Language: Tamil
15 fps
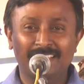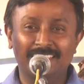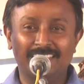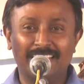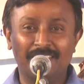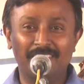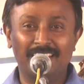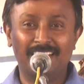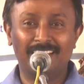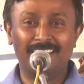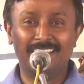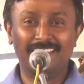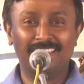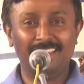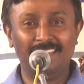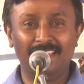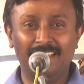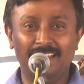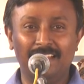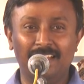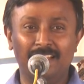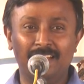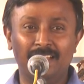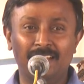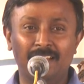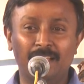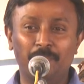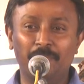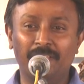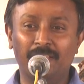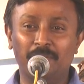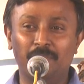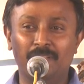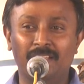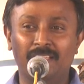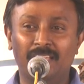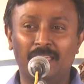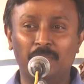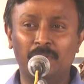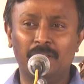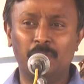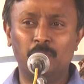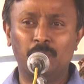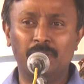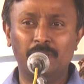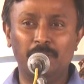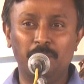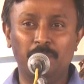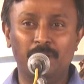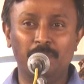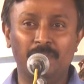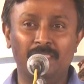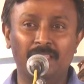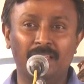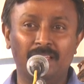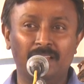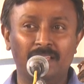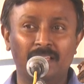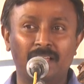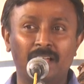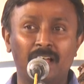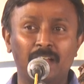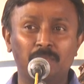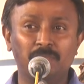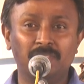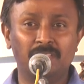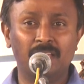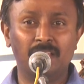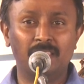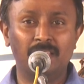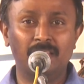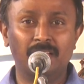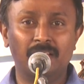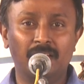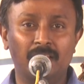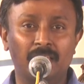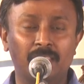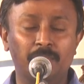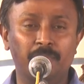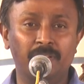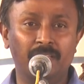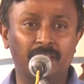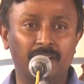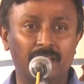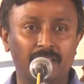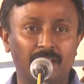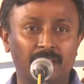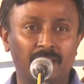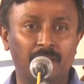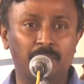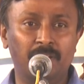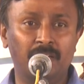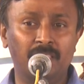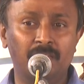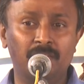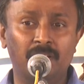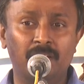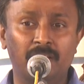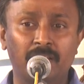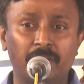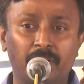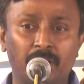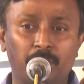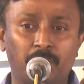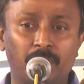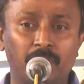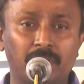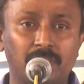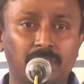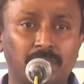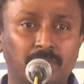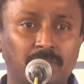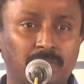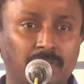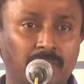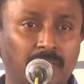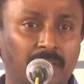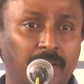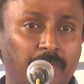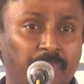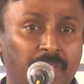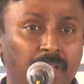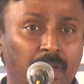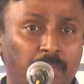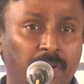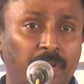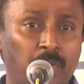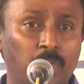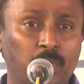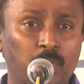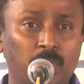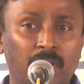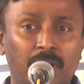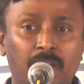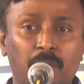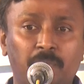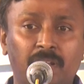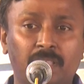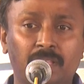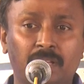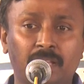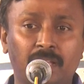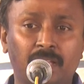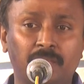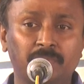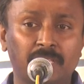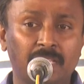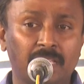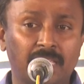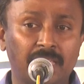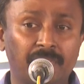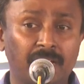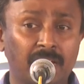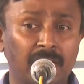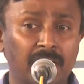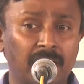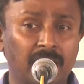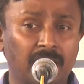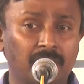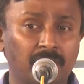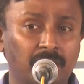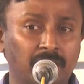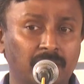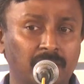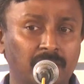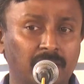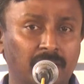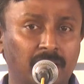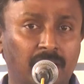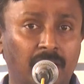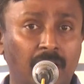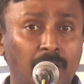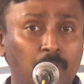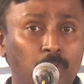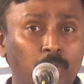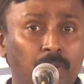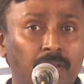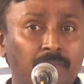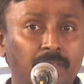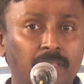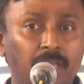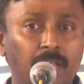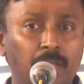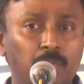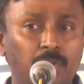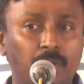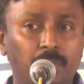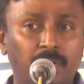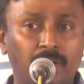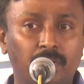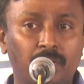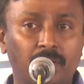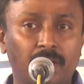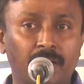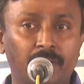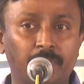இந்த கவிதை நல்லா இருக்குது எல்லாம் நல்லா இல்லை அப்படிங்கிற மாதிரி அதுவும் எனக்கு ஒரு பெருமை தான் எனக்கு காலம் தருது நான் இது பண்ணிக்கிறேன் சொல்லியிருக்கிறேன் எனக்கு மகாதேவன் அண்ணன் அப்புறம் சிவசையா அப்புறம் இன்னொரு ஒரு அண்ணா மறந்துட்டேன் இவங்கெல்லாம் எனக்கு வந்து கல்லூரியில் வந்து அறிமுகமானவங்க